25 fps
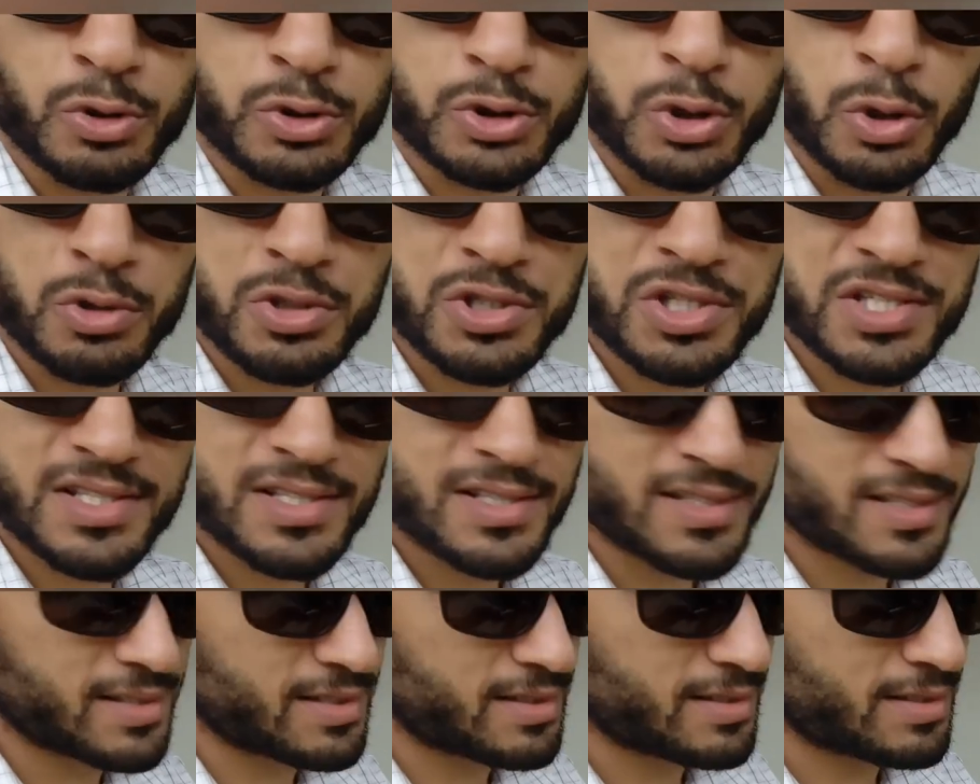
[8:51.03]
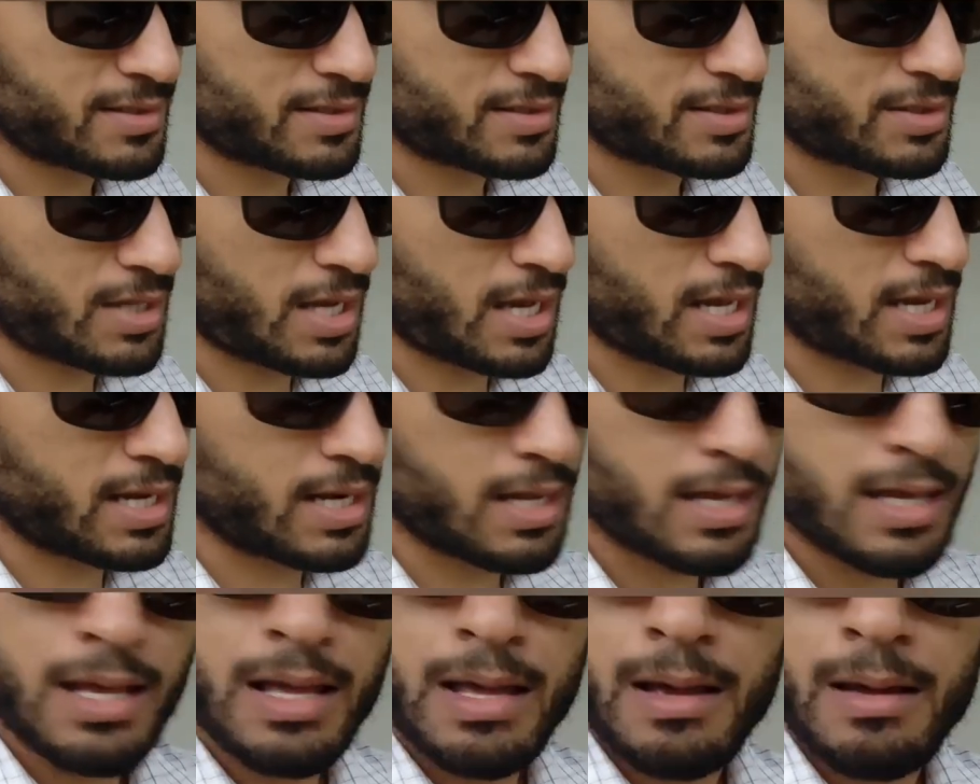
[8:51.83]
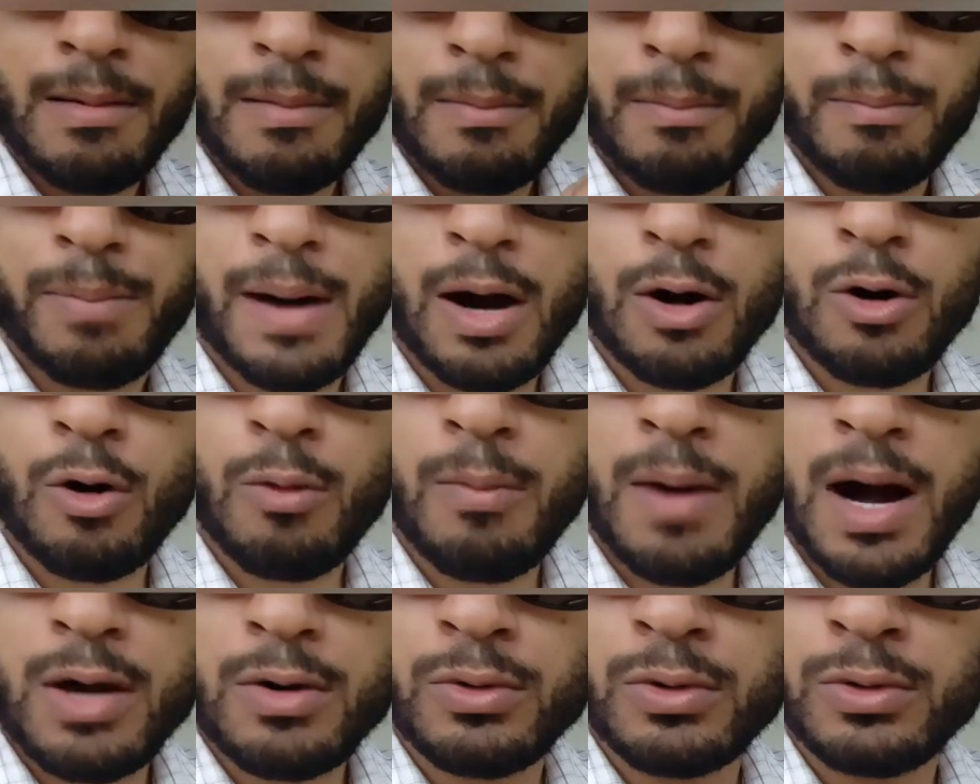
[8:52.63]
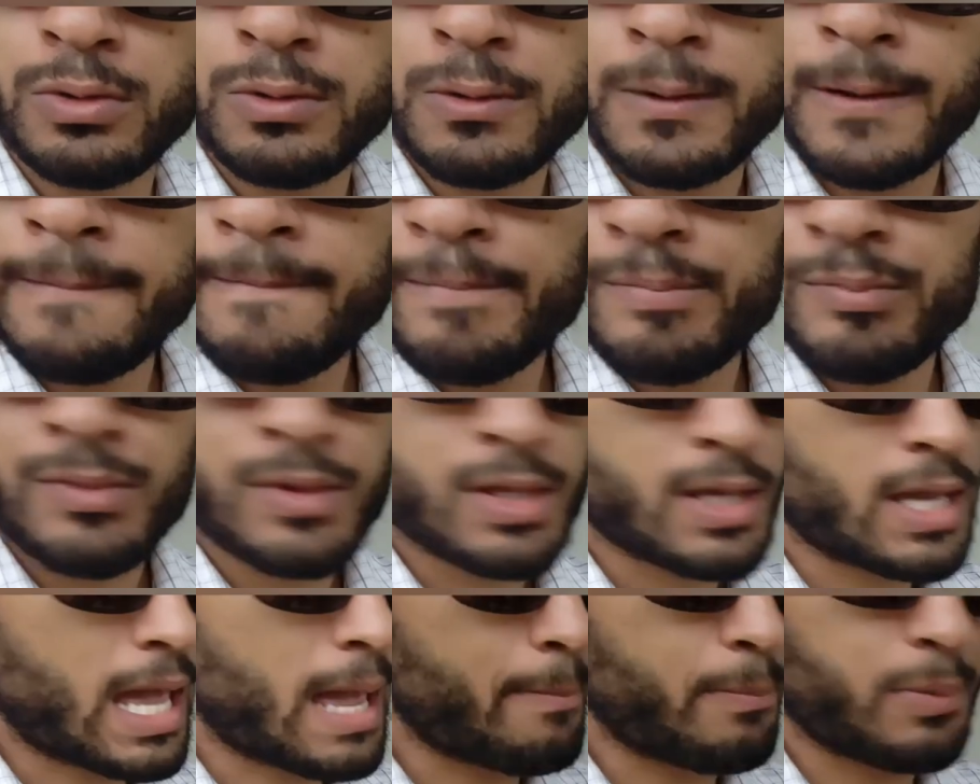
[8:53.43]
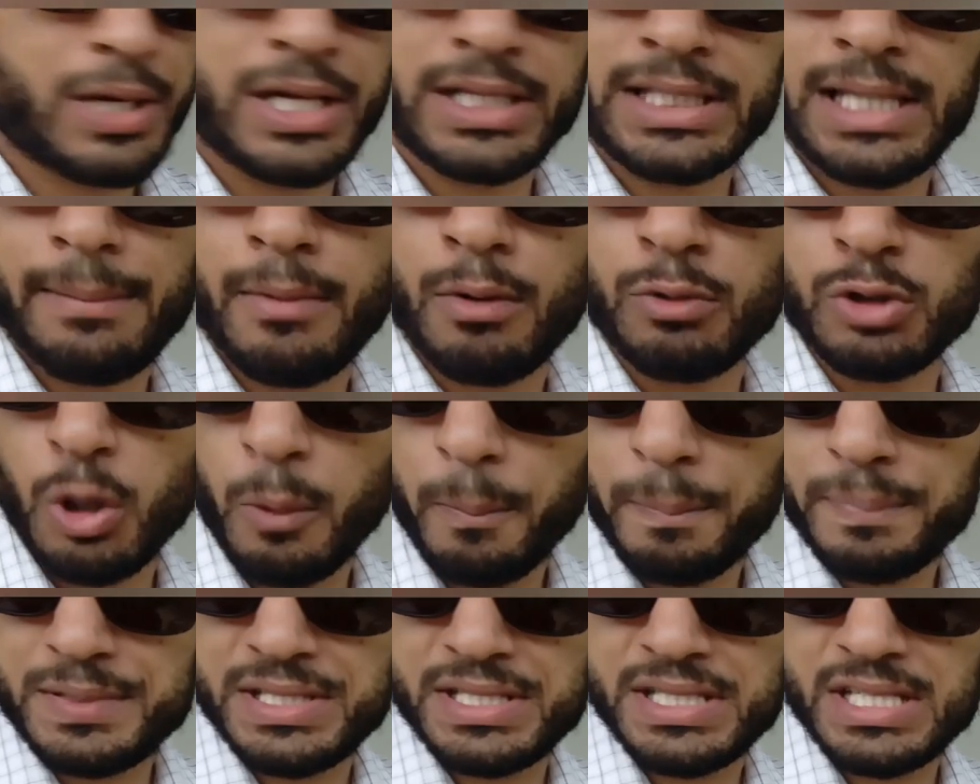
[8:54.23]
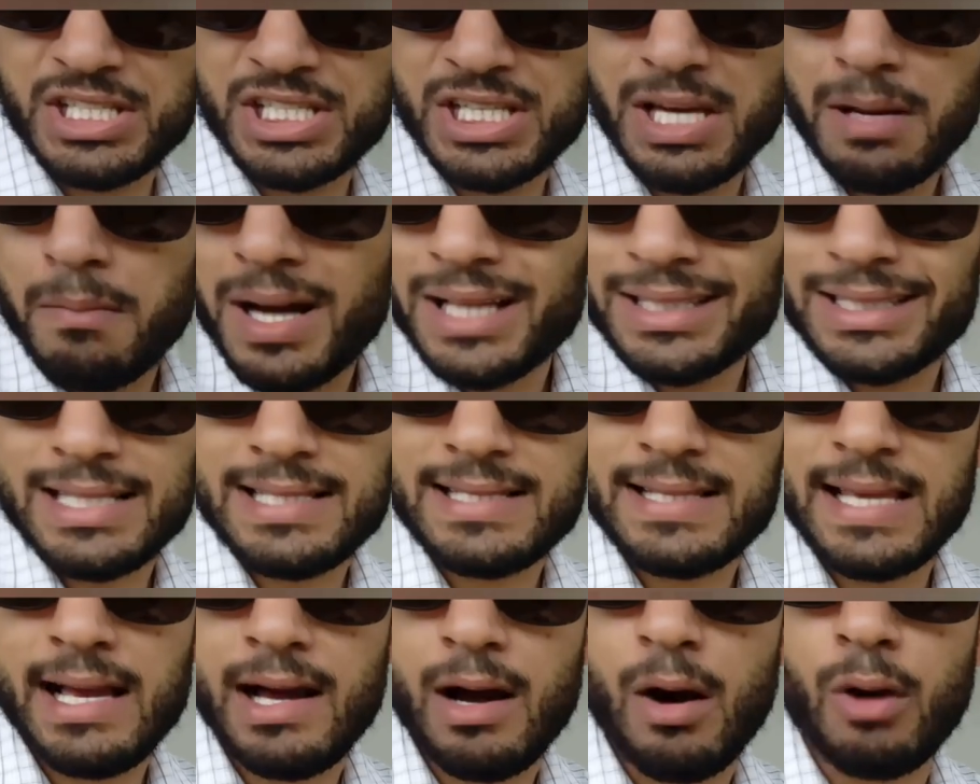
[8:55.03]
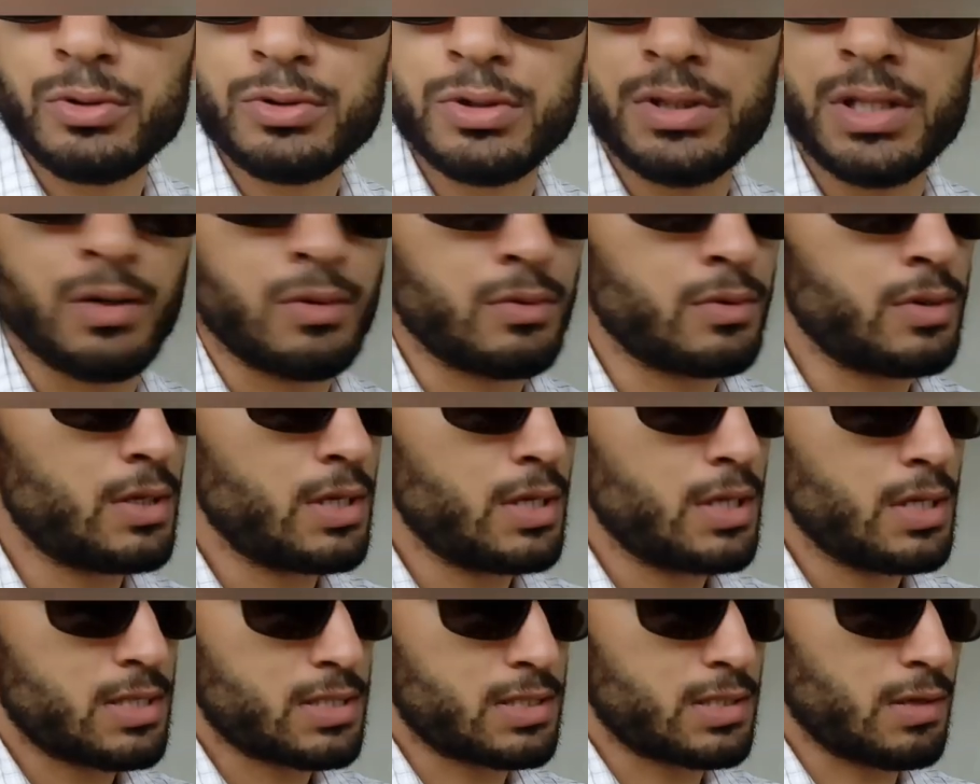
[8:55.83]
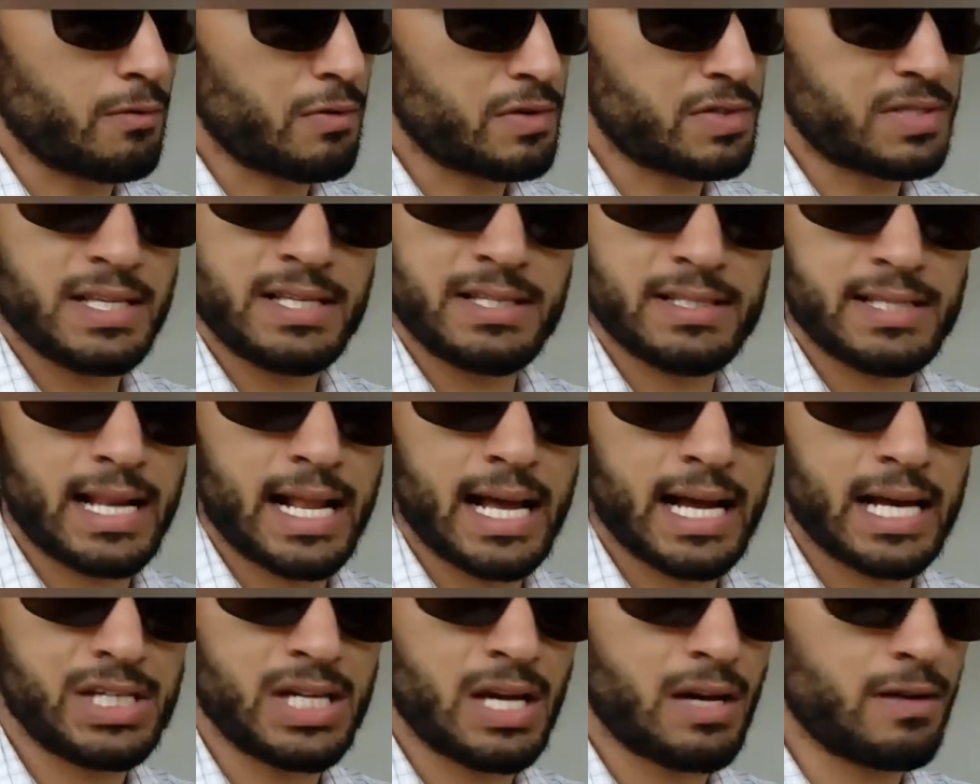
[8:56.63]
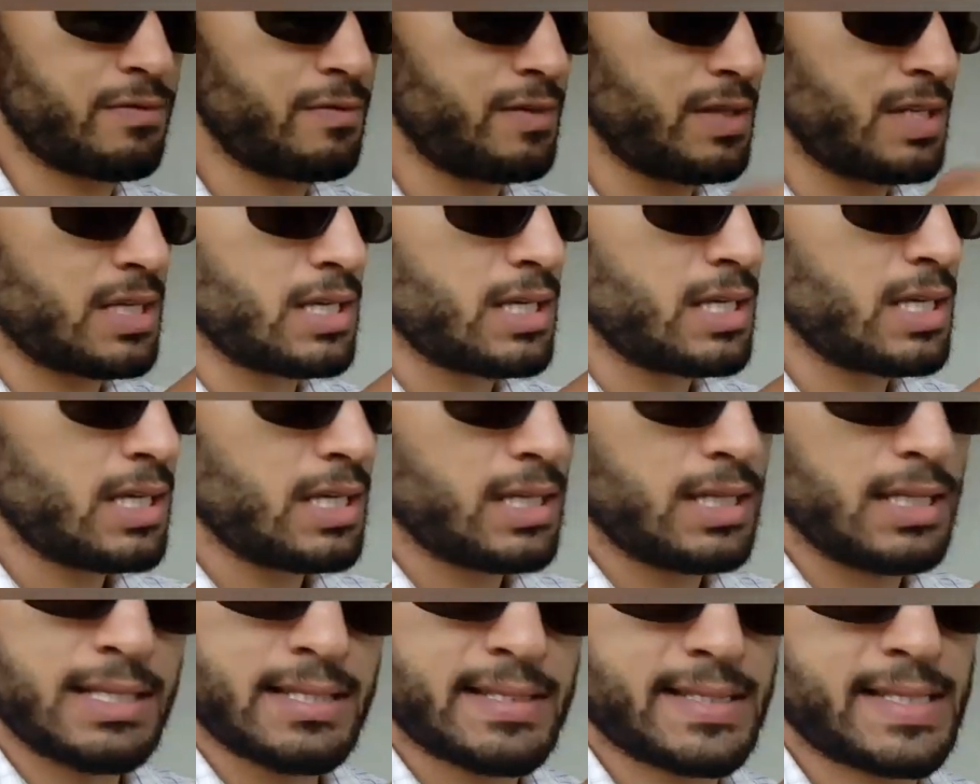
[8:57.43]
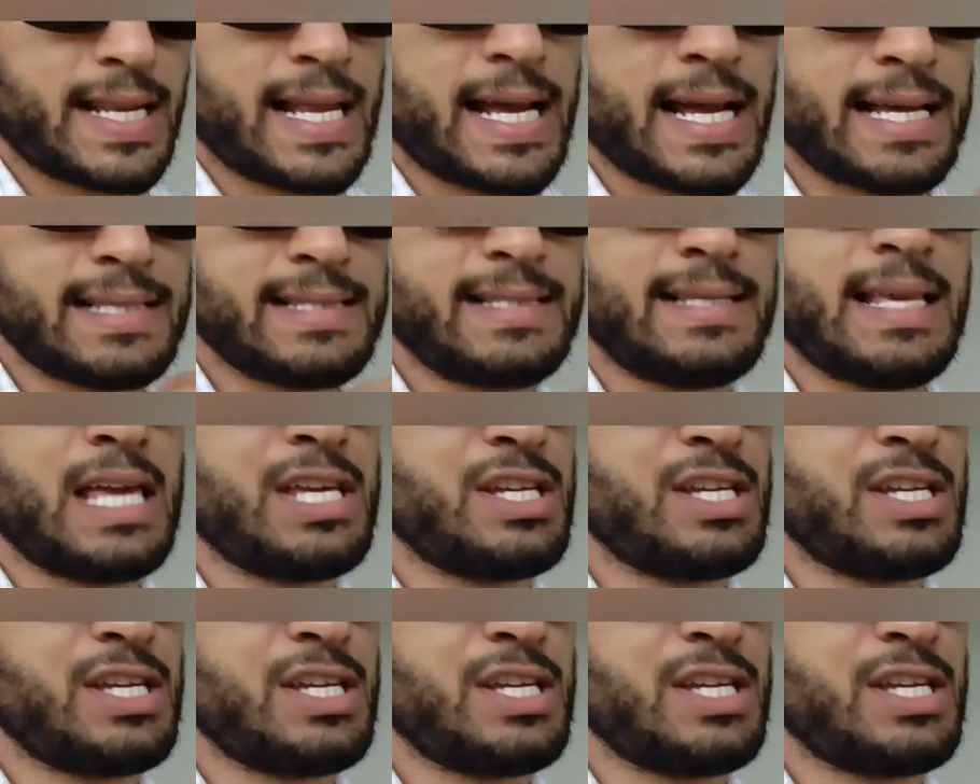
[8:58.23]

Escutou? Tss, já era. Parou o barulho? É porque tá bom, não precisa chamar até sair caldo não. Senão você estraga a chavinha e estraga a